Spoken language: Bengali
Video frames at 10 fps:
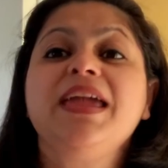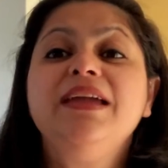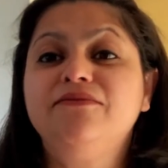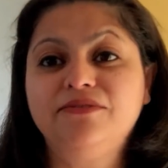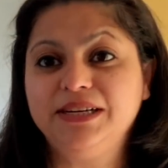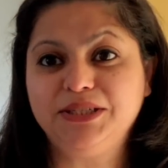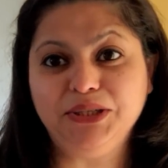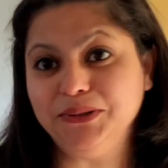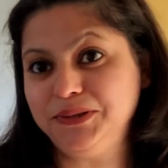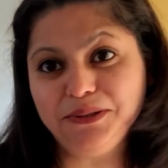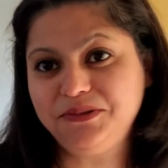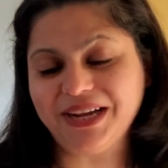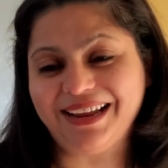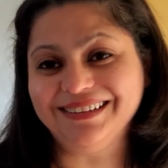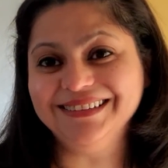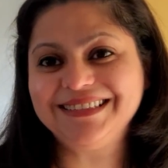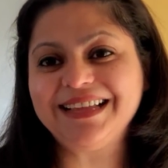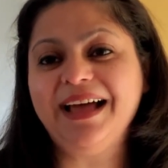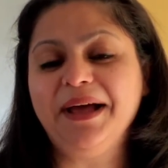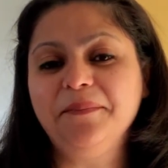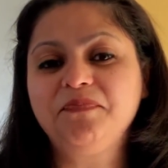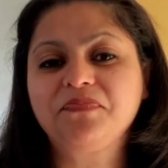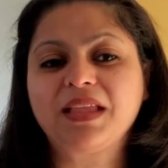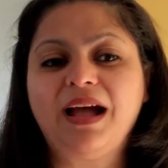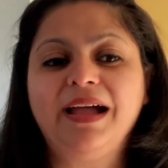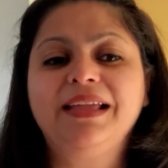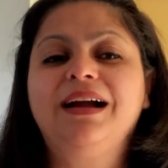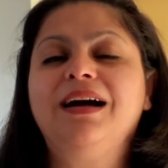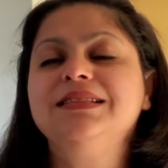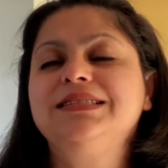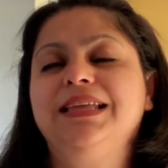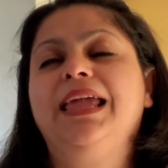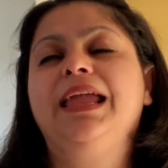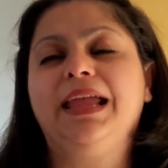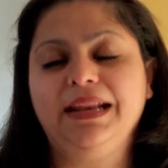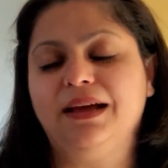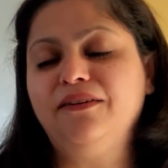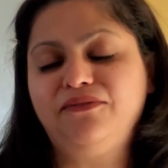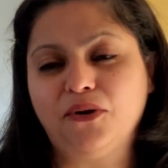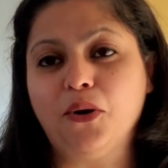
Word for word: ফেভারেট ইউটিউব চ্যানেলস আই কান সে ইনাফ